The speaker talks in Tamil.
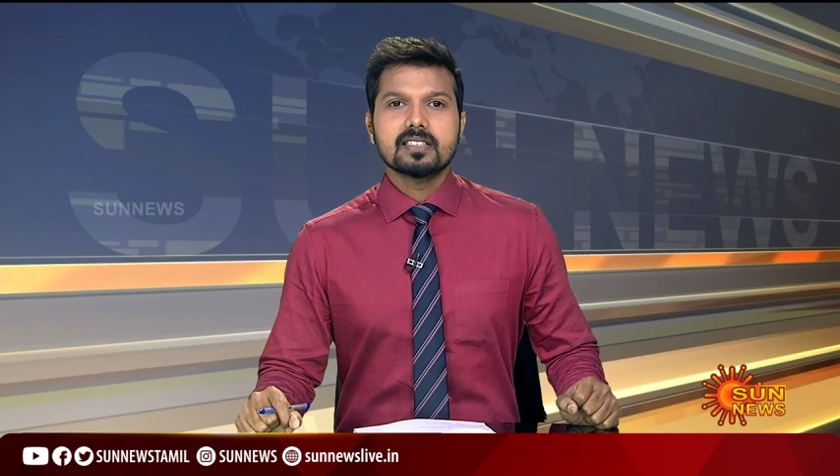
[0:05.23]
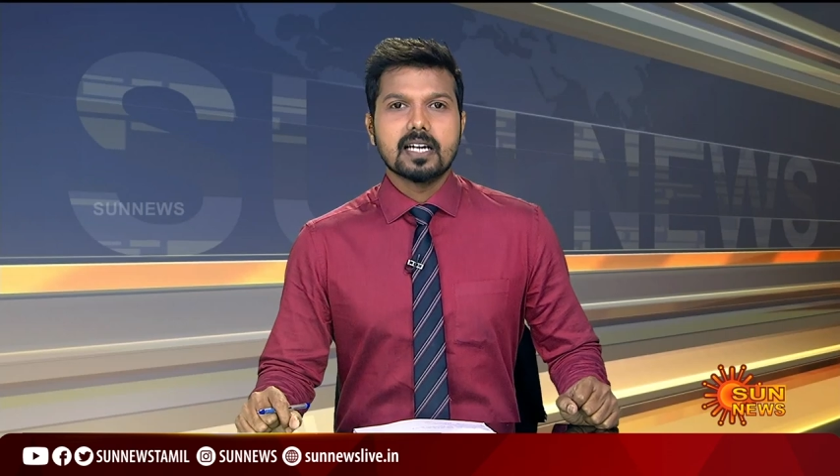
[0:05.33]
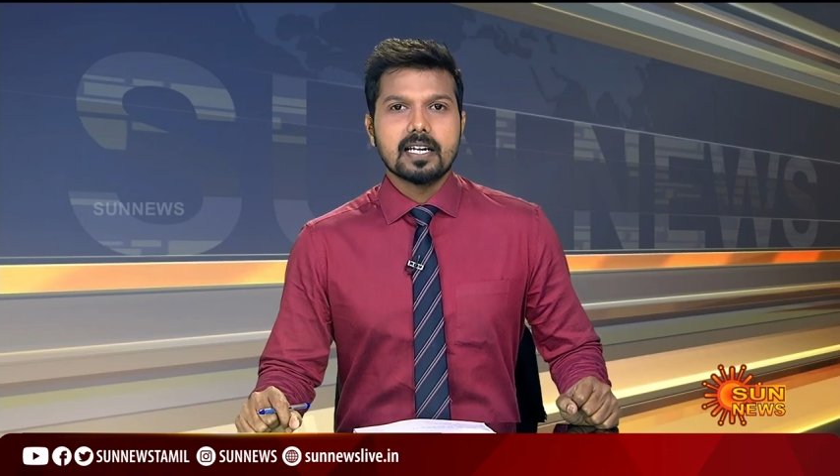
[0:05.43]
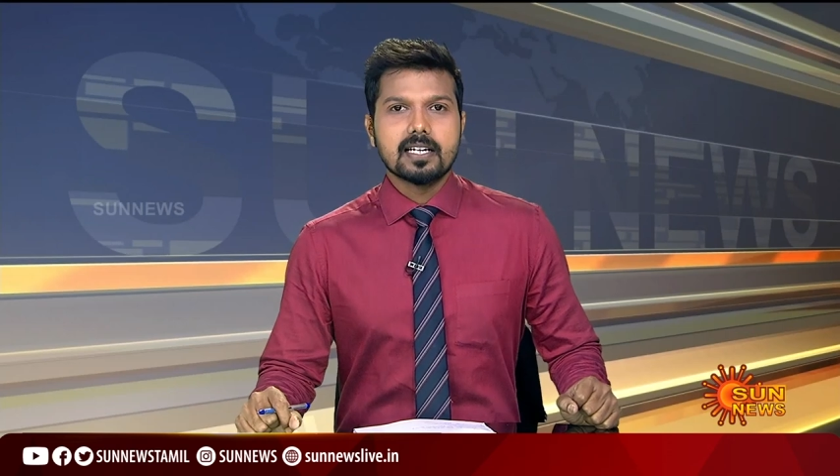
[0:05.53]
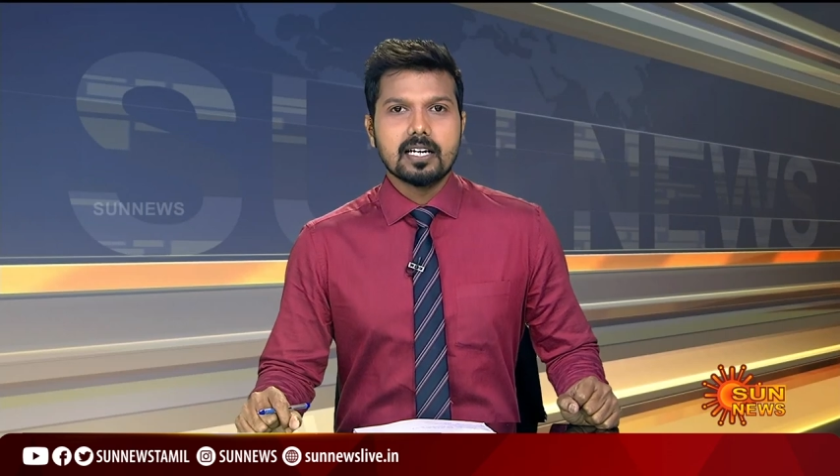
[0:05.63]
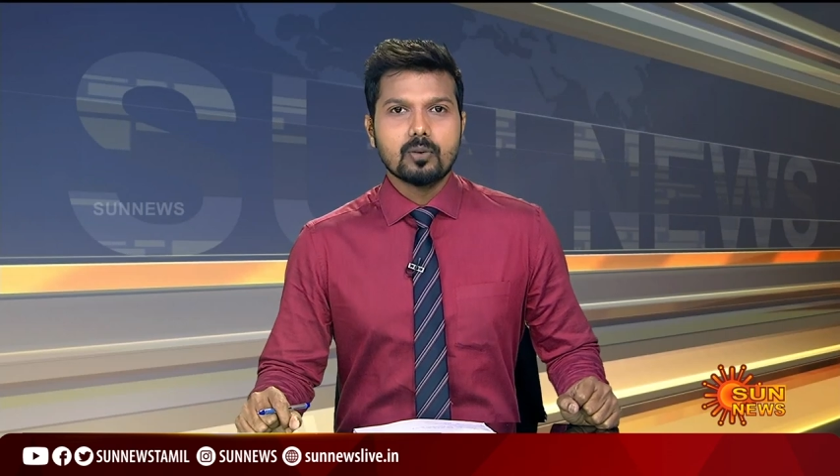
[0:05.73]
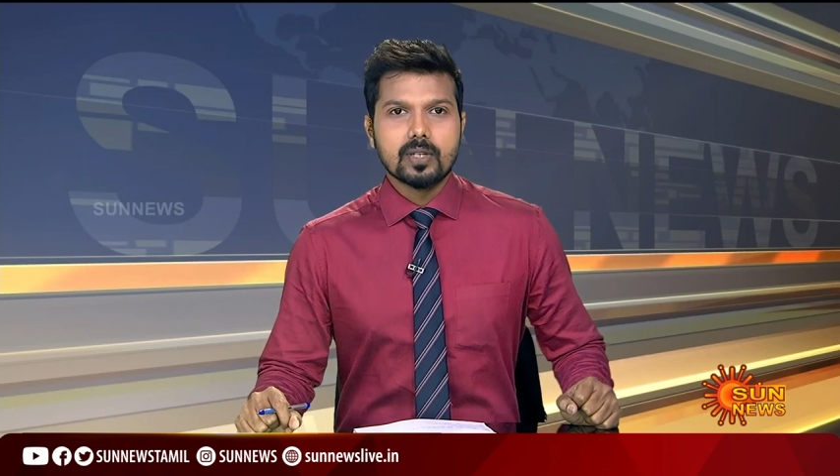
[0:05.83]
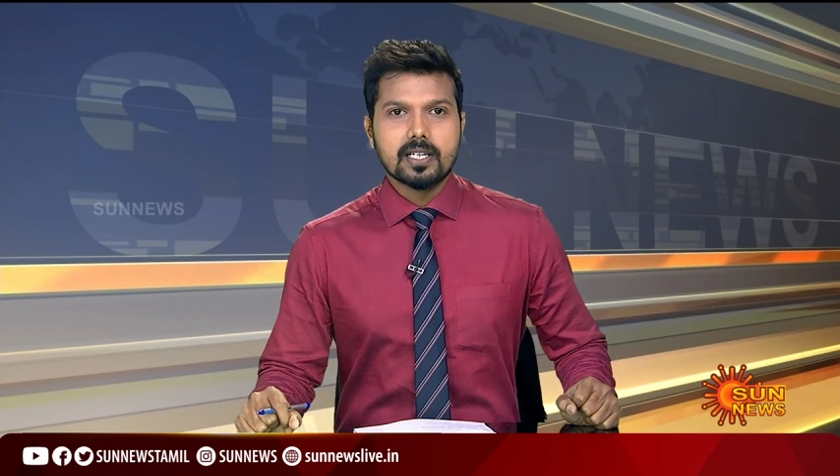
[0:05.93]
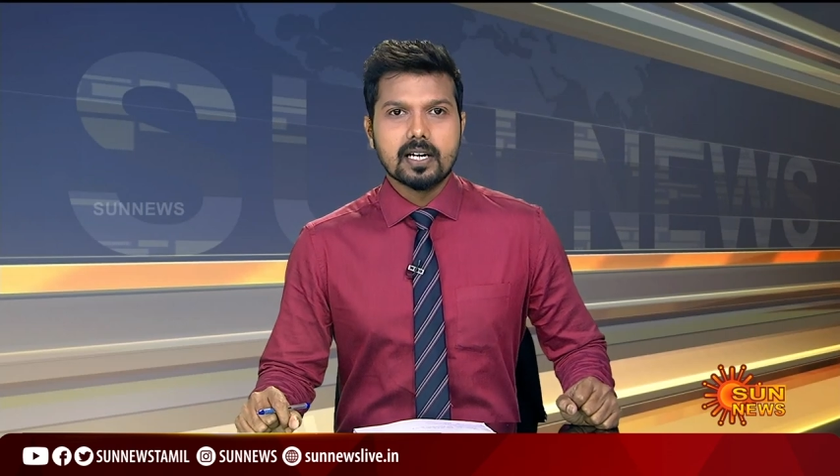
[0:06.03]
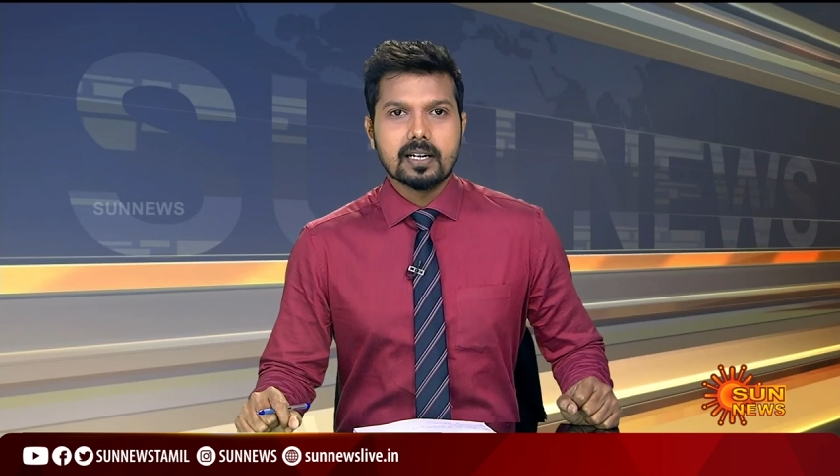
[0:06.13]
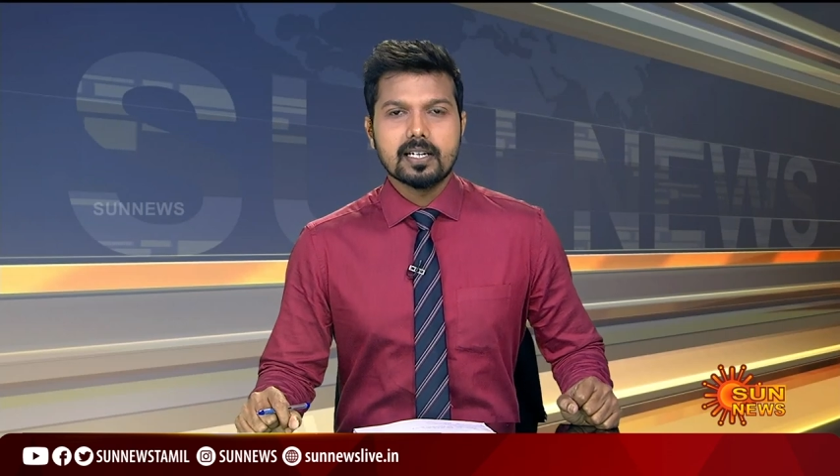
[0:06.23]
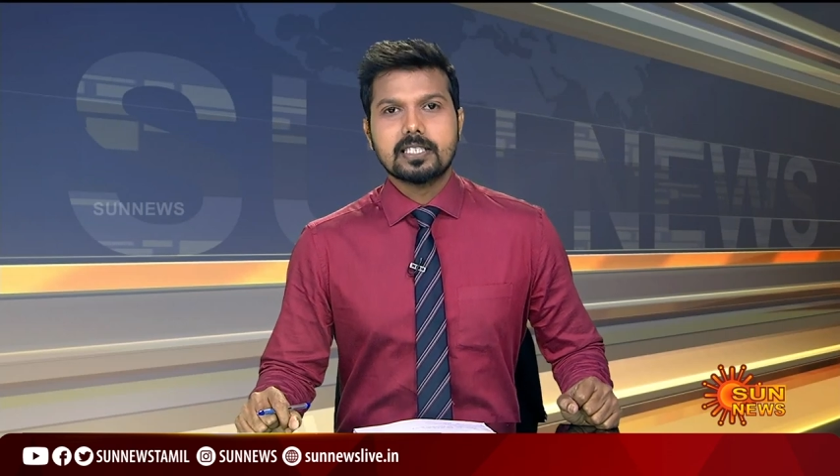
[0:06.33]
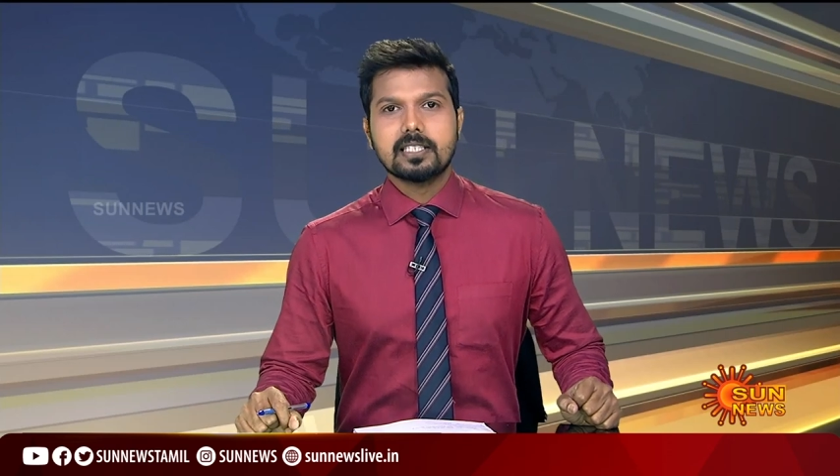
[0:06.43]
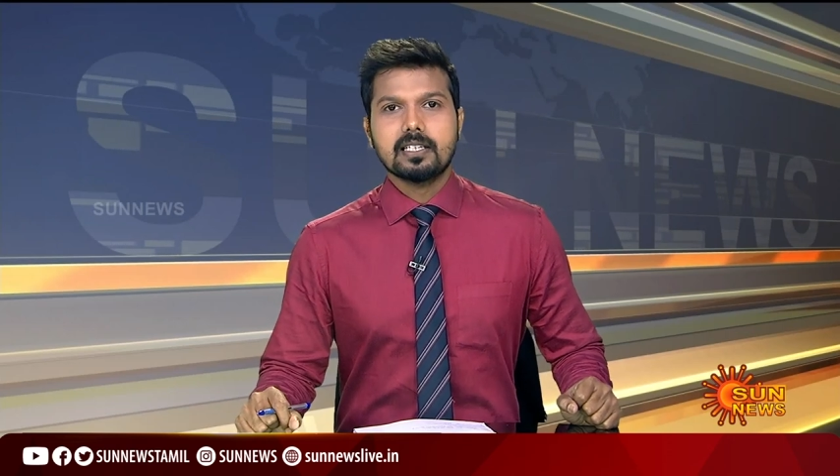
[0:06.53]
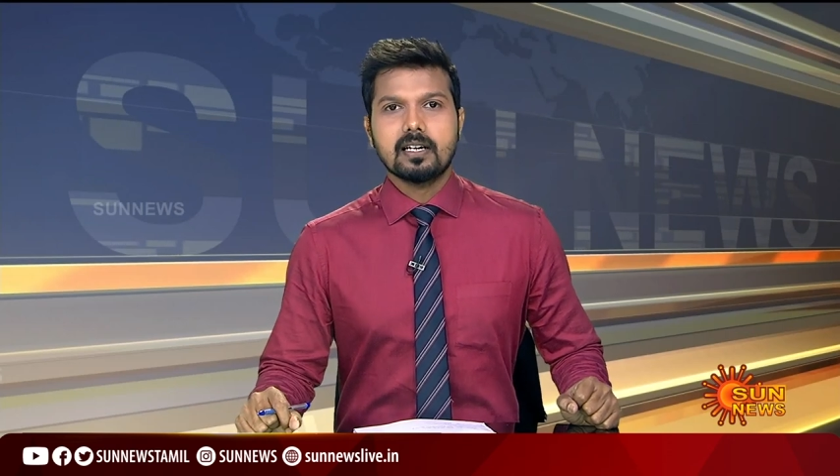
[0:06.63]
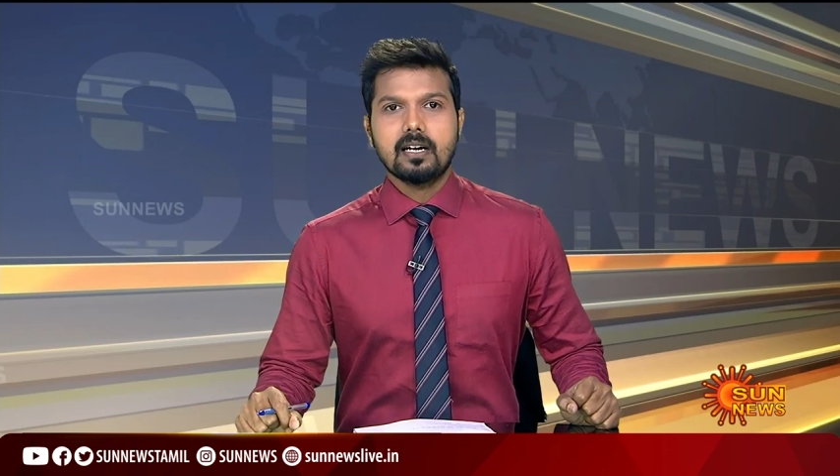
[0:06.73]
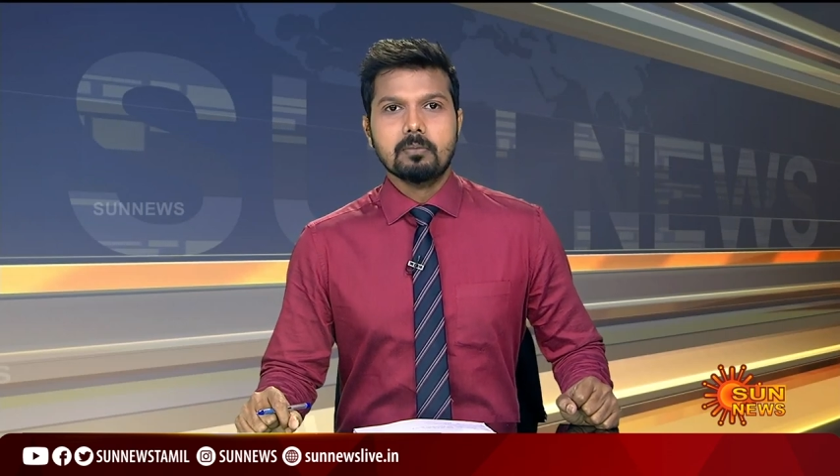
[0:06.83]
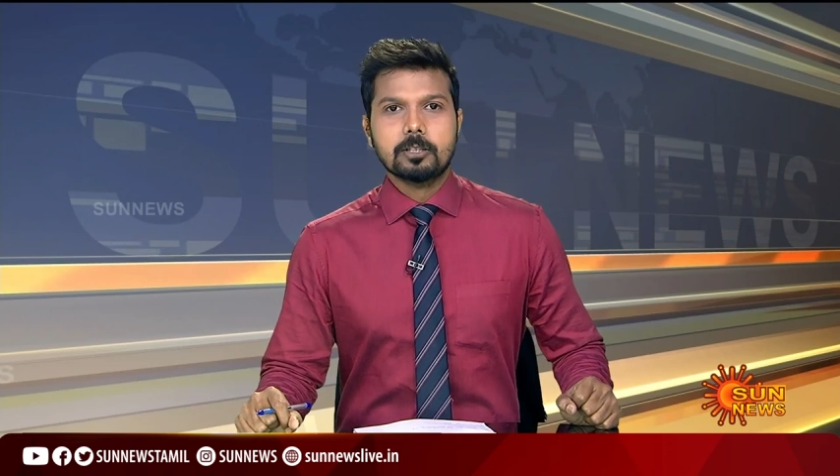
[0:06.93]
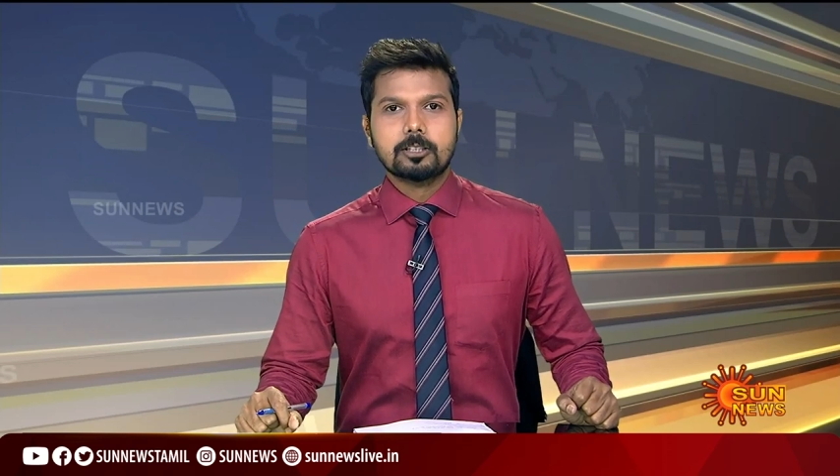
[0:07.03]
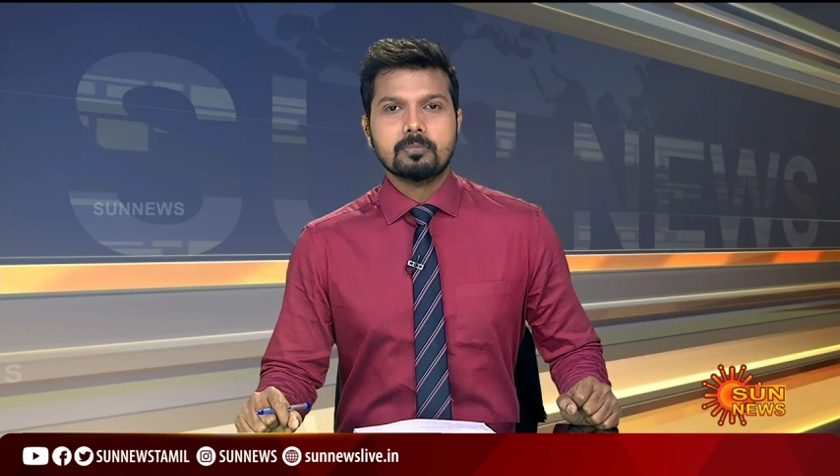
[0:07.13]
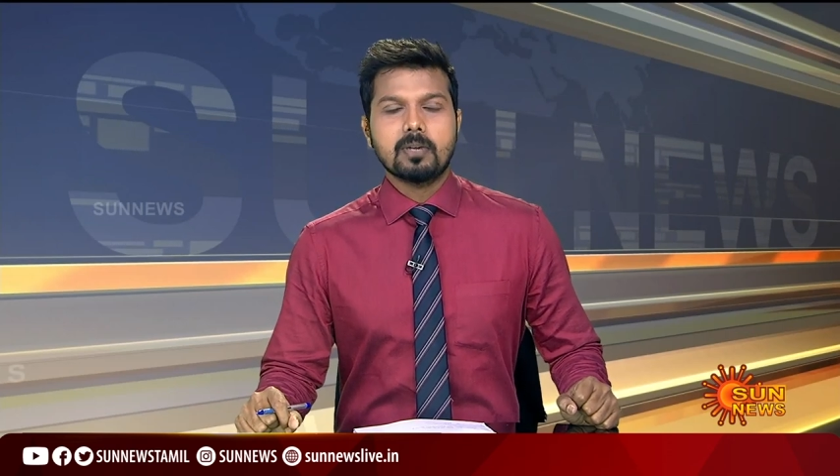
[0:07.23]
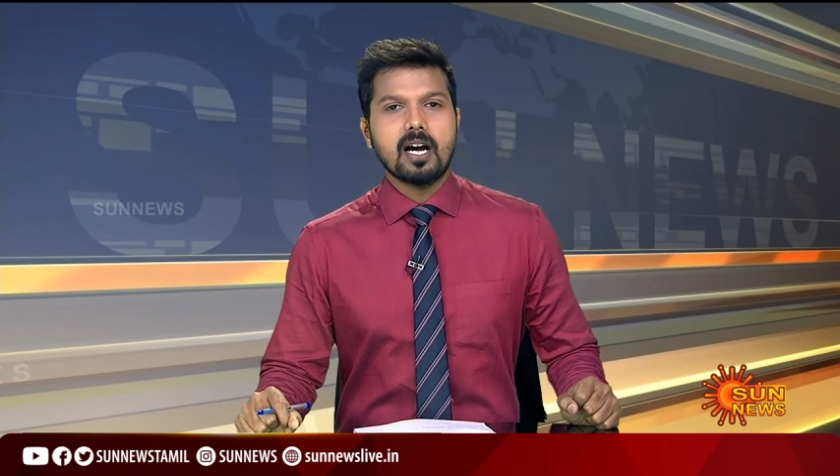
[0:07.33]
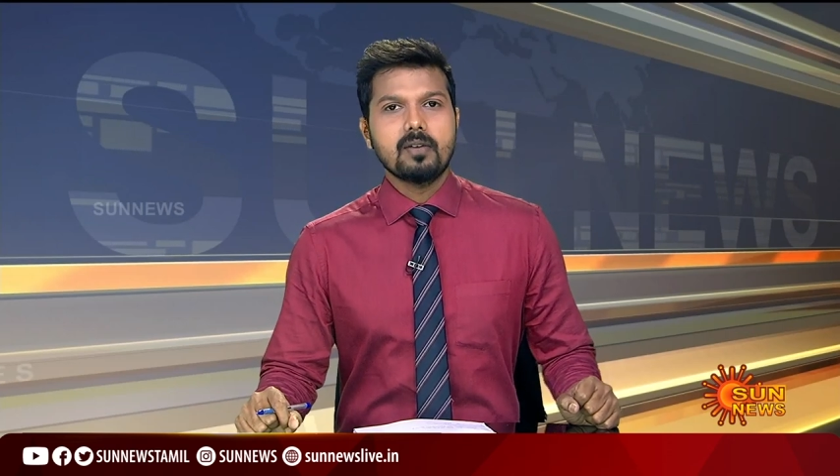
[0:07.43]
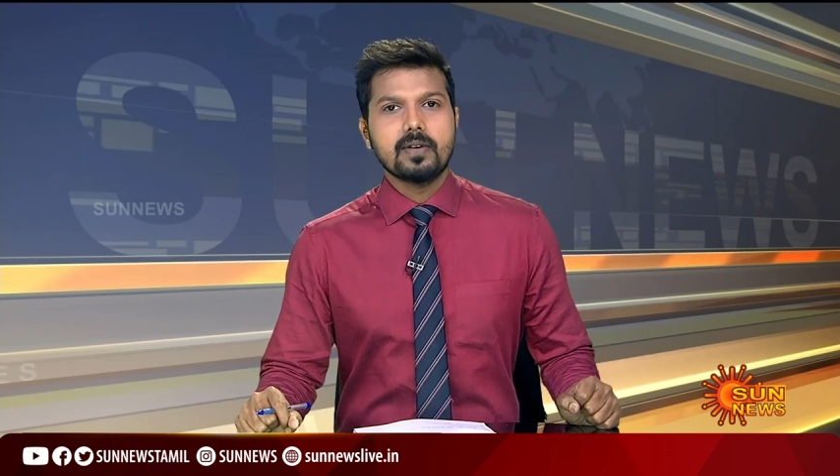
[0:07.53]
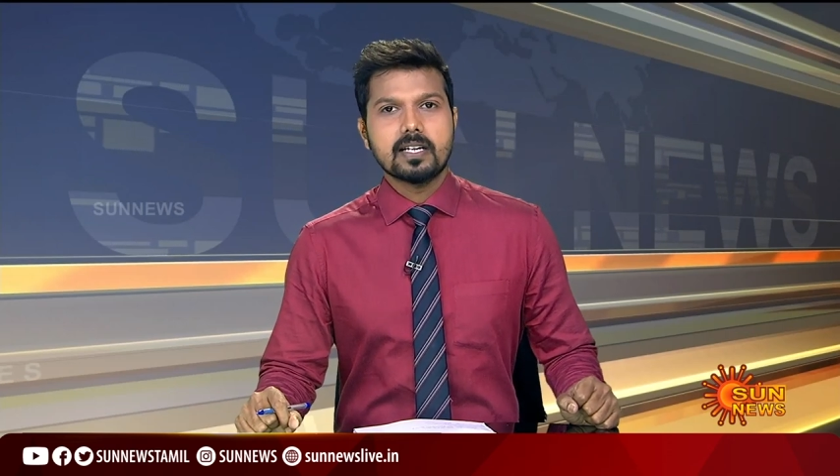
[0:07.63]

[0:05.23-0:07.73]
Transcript: அரசு கல்லூரிக்கான கட்டிடங்கள் மற்றும்